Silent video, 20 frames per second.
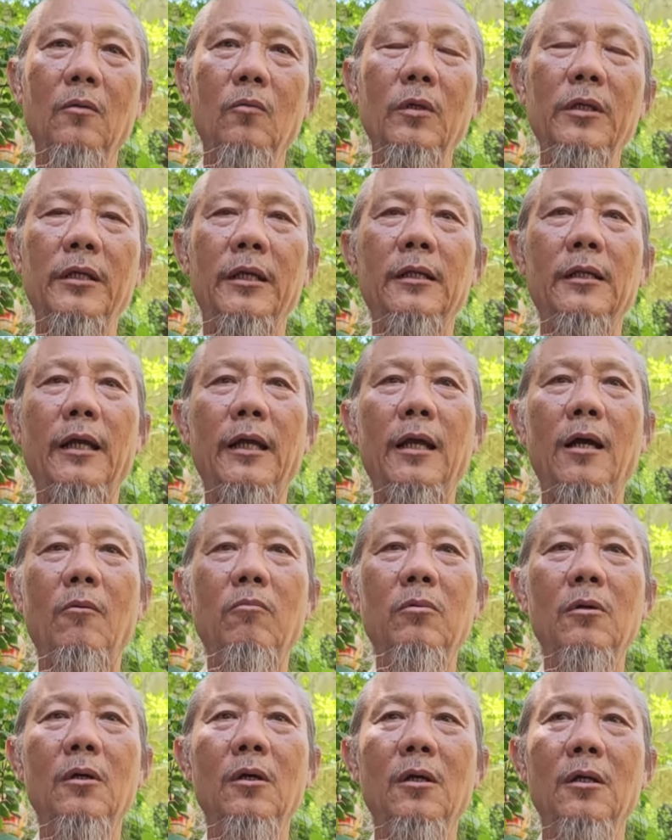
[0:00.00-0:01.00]
quý vị thấy
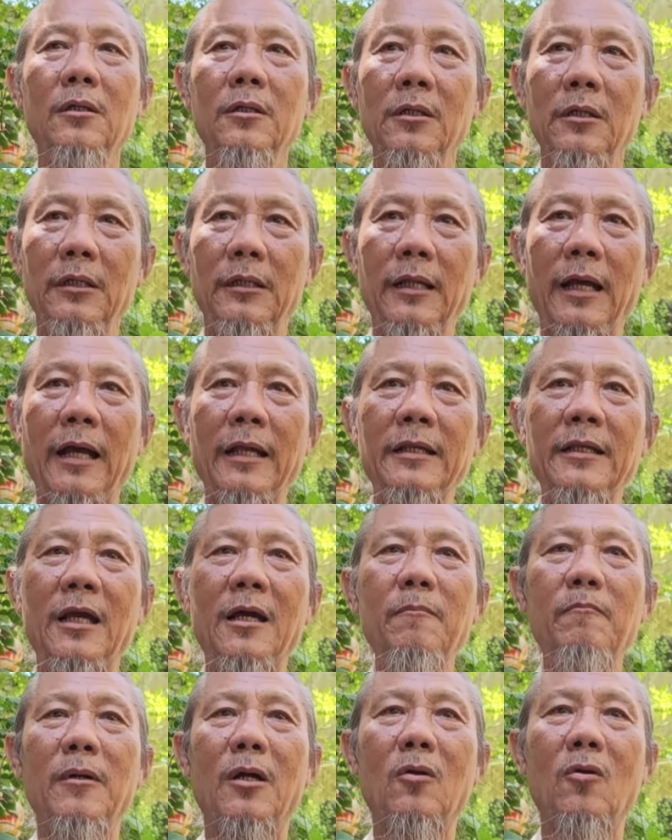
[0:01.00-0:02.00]
không, người ta
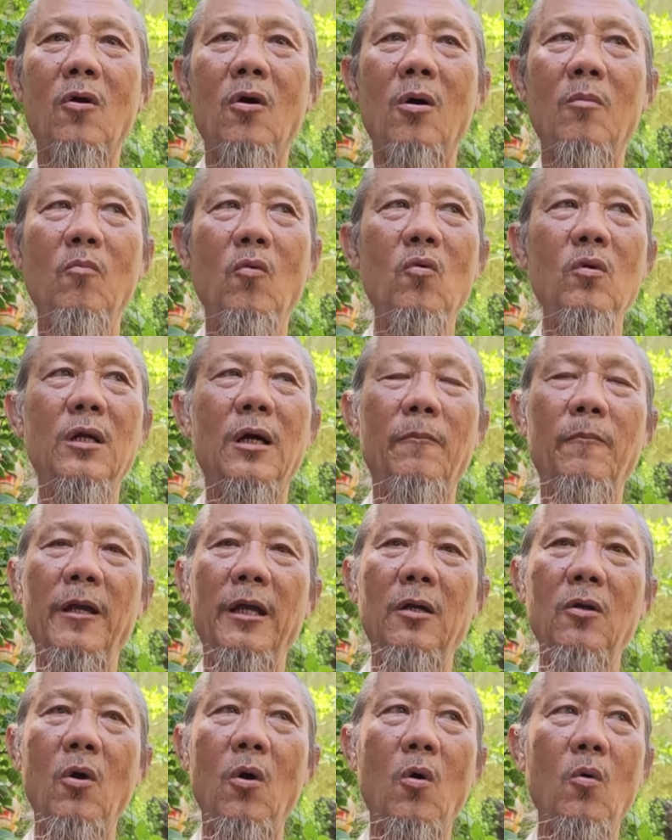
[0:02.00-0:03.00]
chết mà còn muốn là
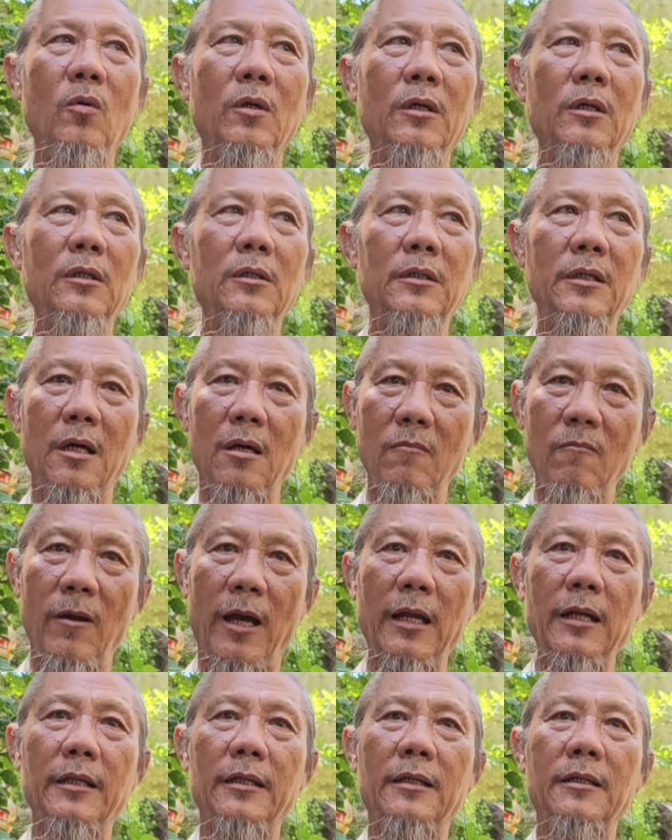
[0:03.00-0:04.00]
phê khô nữa chứ không
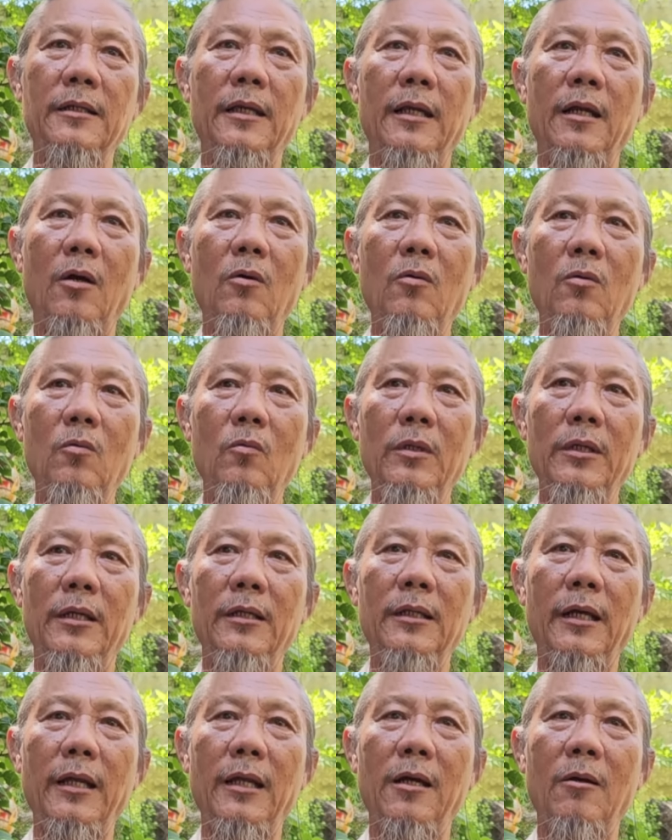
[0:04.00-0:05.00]
phải là chuyện gì đâu. Quý
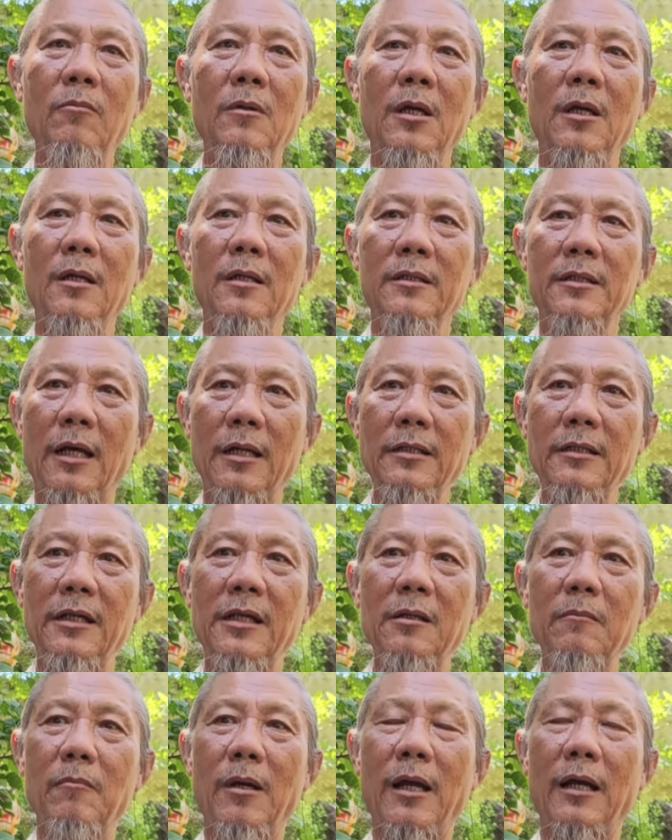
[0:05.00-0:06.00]
vị thấy không, chết
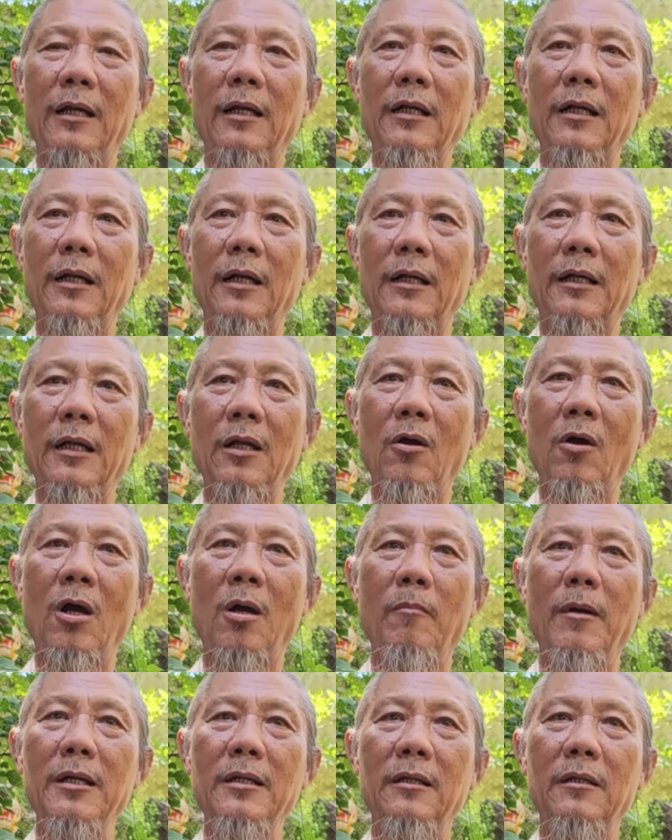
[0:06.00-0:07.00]
giết mà đó là cái
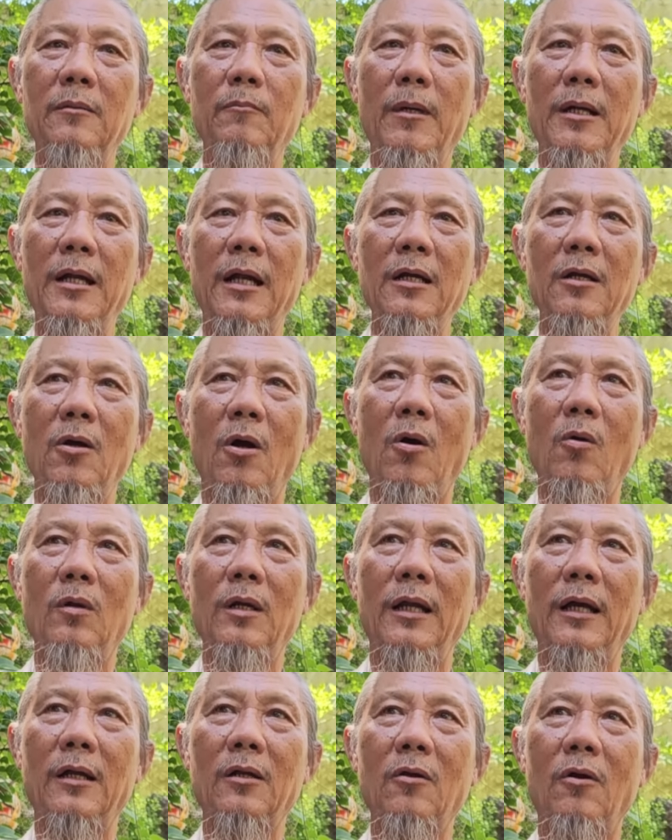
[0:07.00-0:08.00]
lò bên Ấn Độ
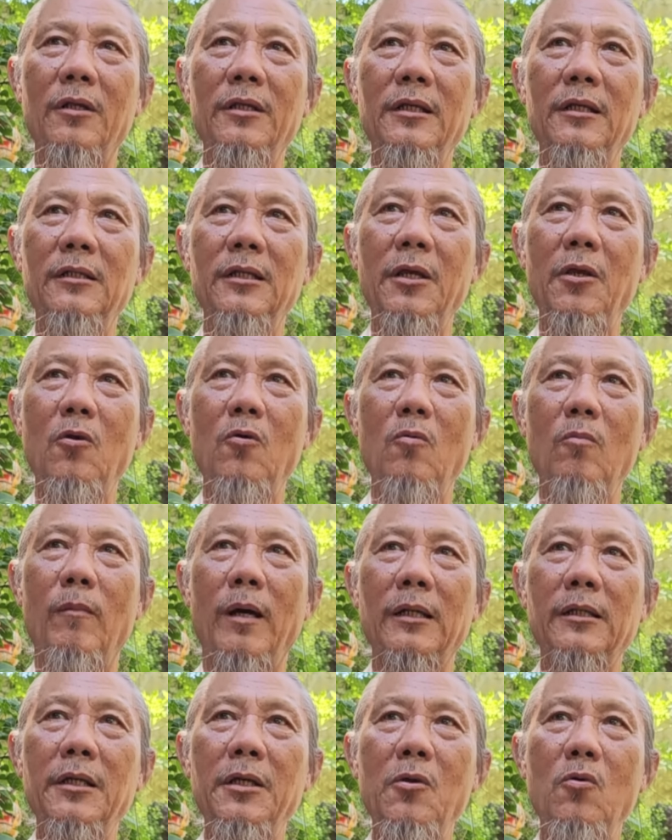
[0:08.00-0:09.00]
đó là coi như thiêu,
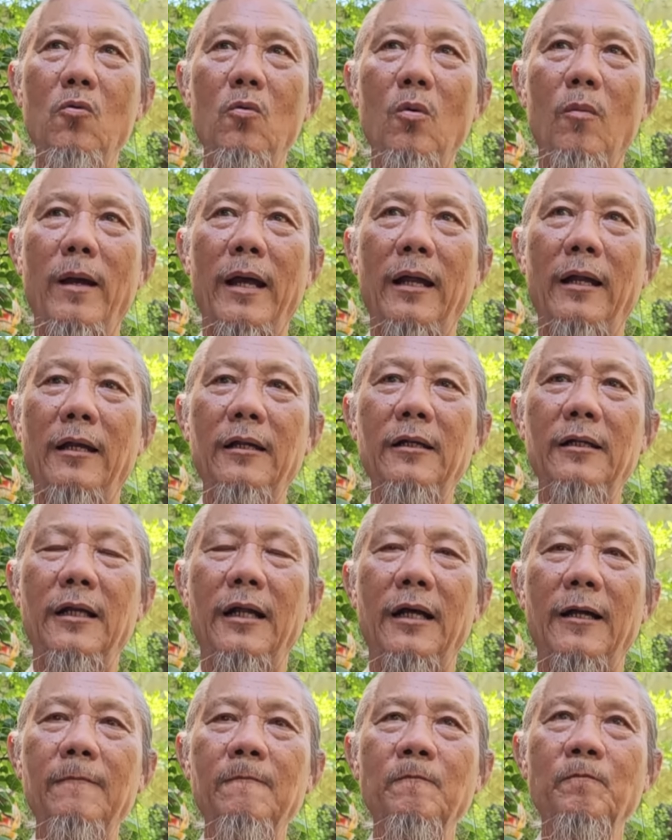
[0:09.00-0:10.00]
mà thiêu của bằng đó
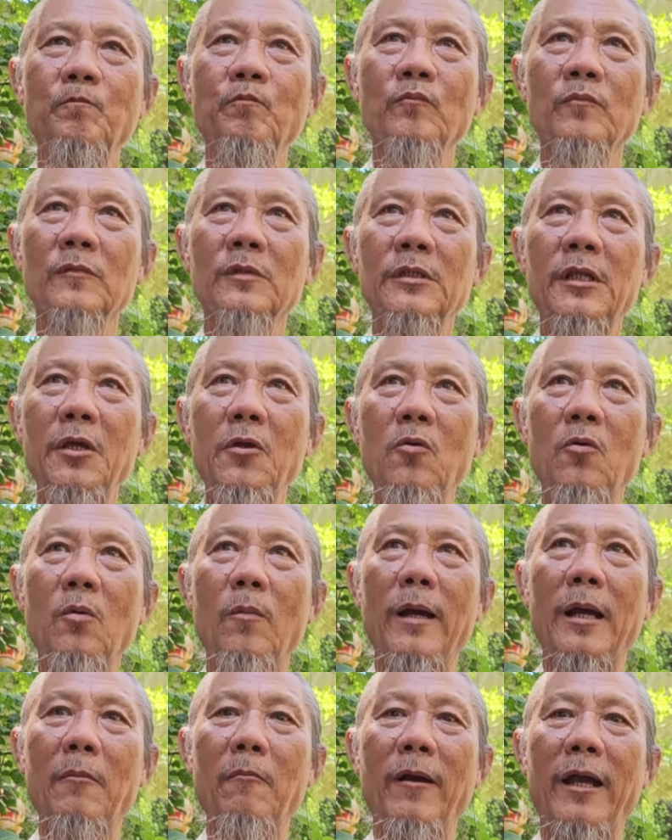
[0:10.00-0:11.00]
là thiêu
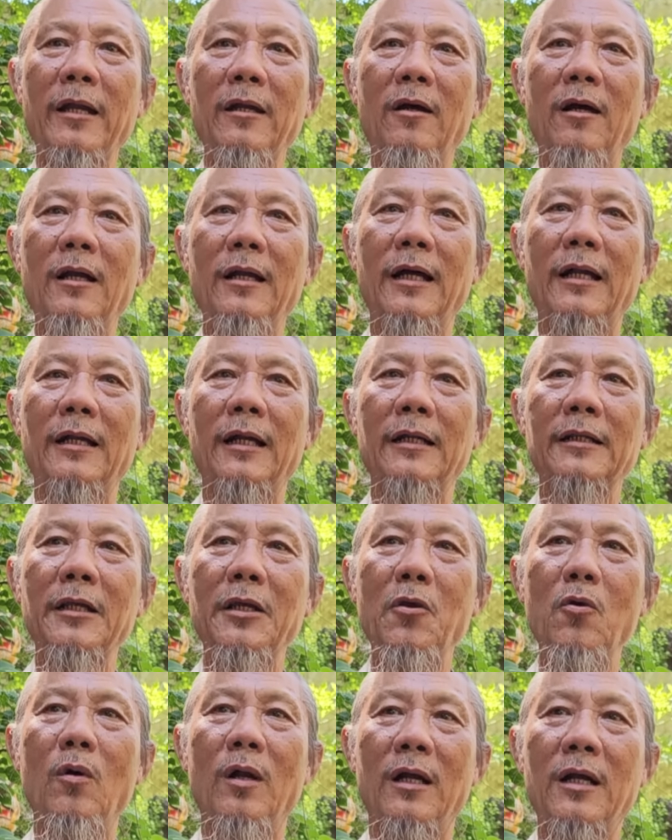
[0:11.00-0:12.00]
của bằng phải nói là
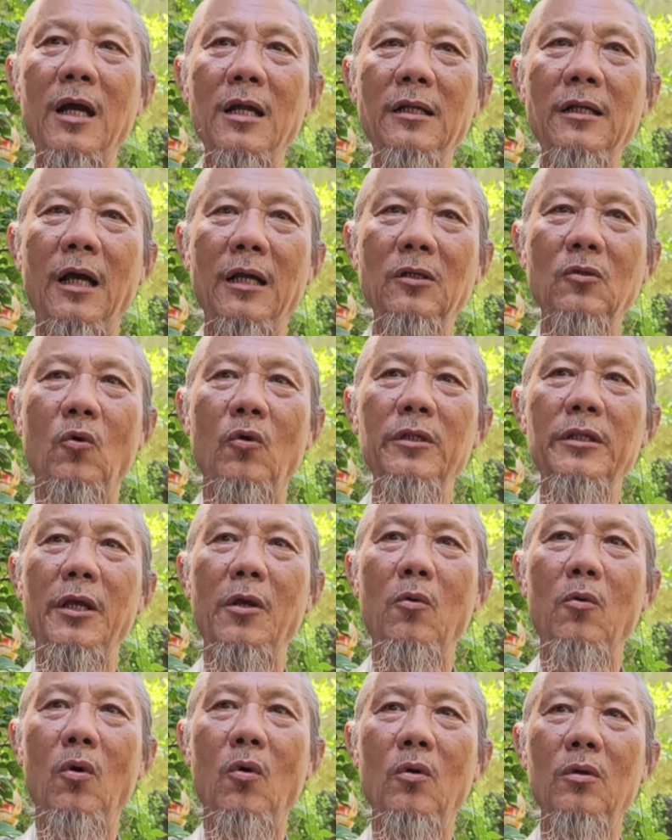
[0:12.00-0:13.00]
thiêu hết củi
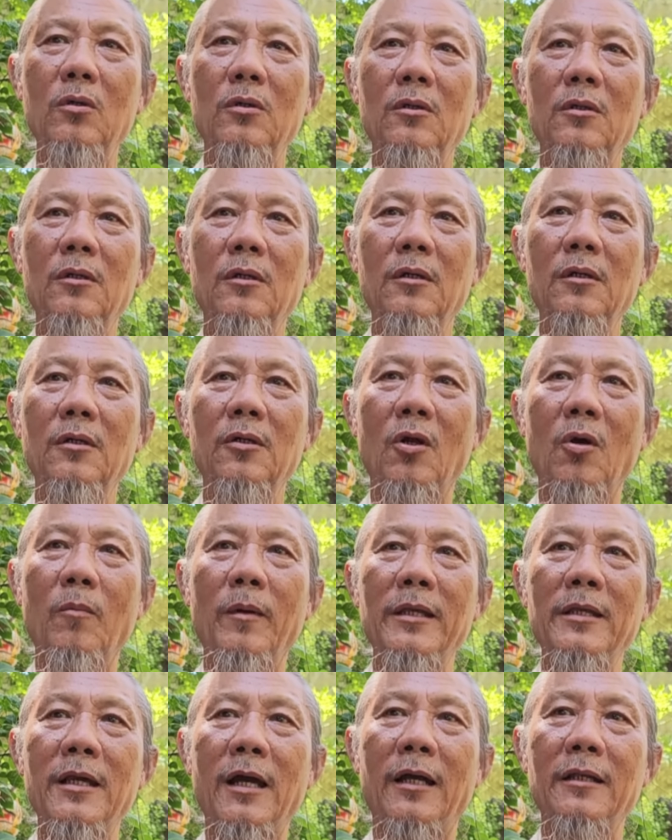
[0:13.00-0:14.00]
thiêu luôn. Rồi
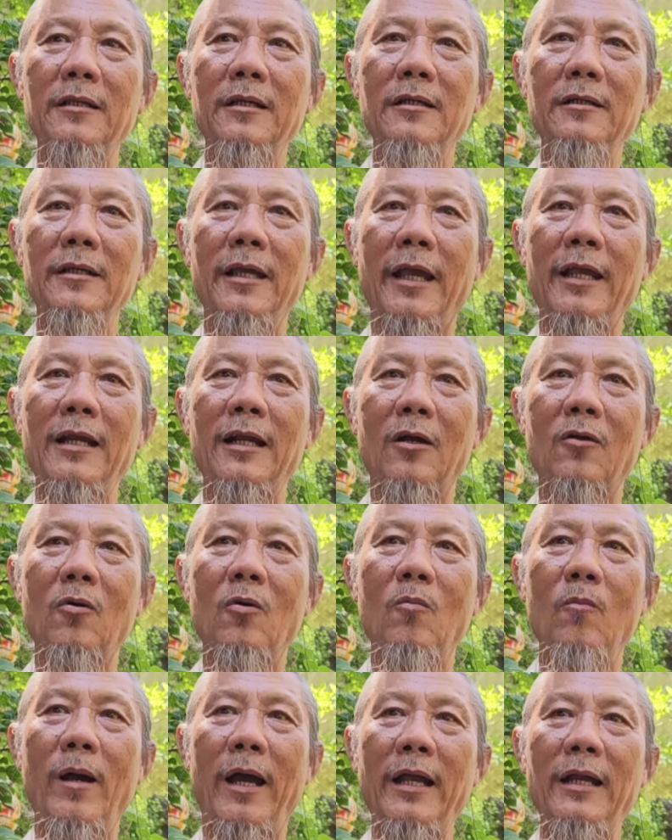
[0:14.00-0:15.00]
bây giờ như vậy là
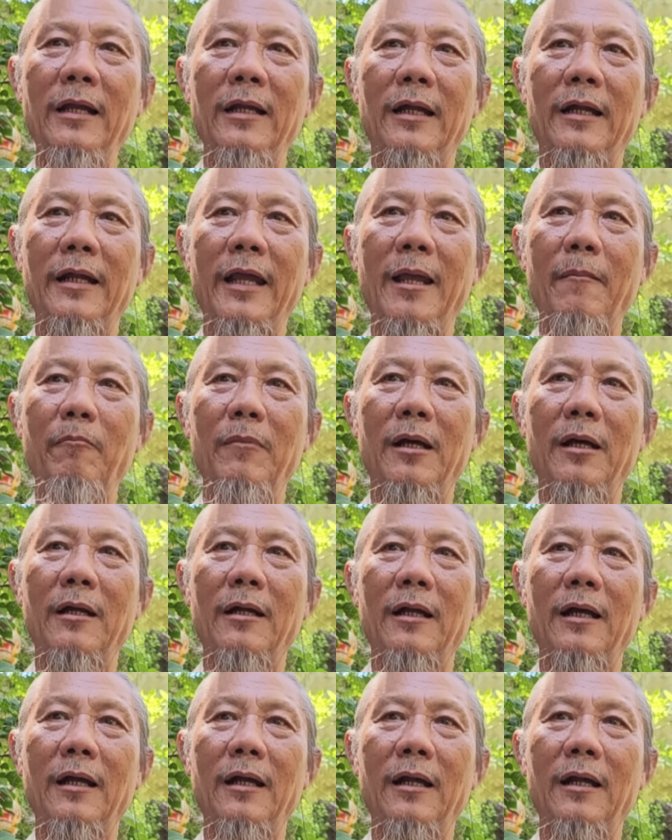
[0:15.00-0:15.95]
còn phải là đem là